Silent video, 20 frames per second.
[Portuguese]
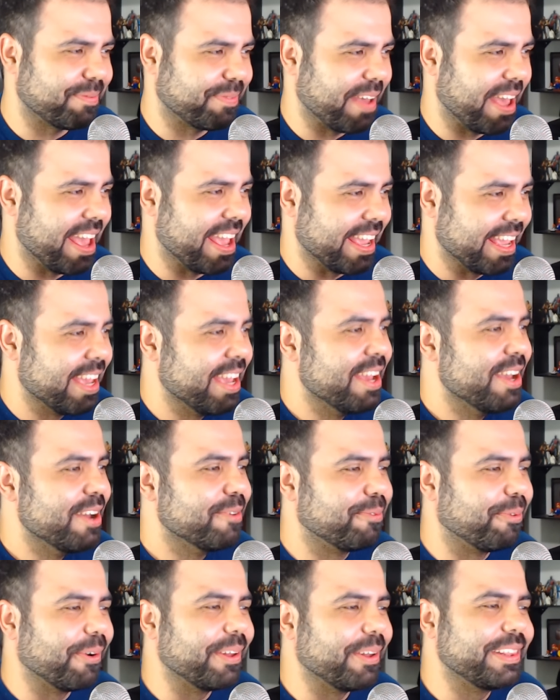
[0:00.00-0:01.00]
velho.
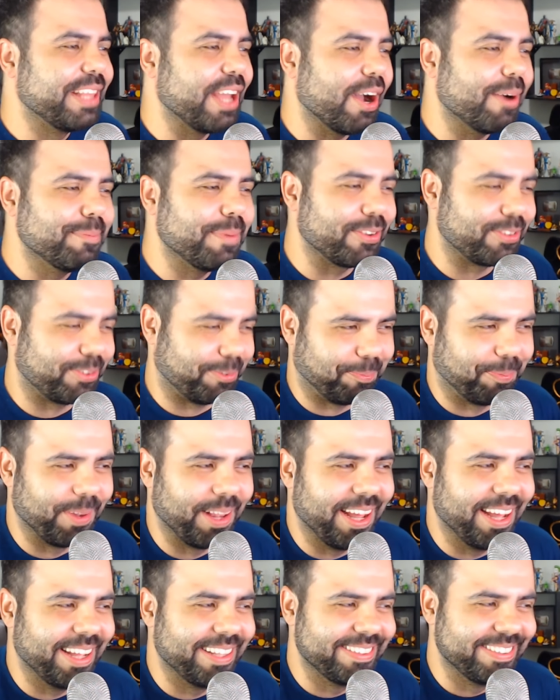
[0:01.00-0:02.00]
Fudeu meus
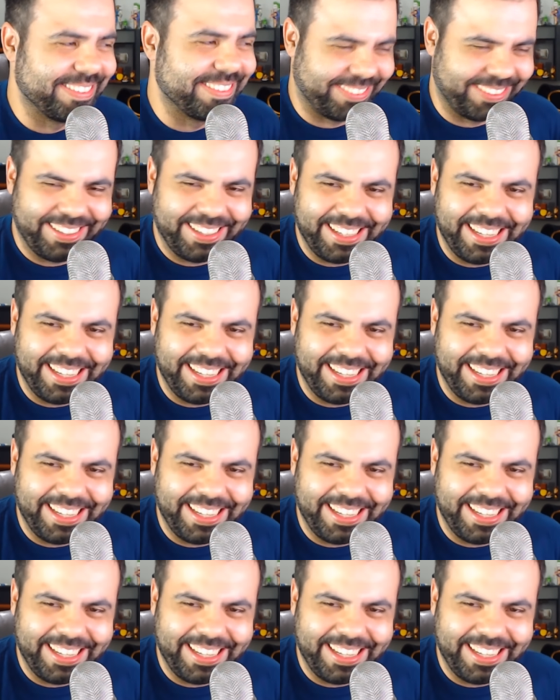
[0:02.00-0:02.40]
planos.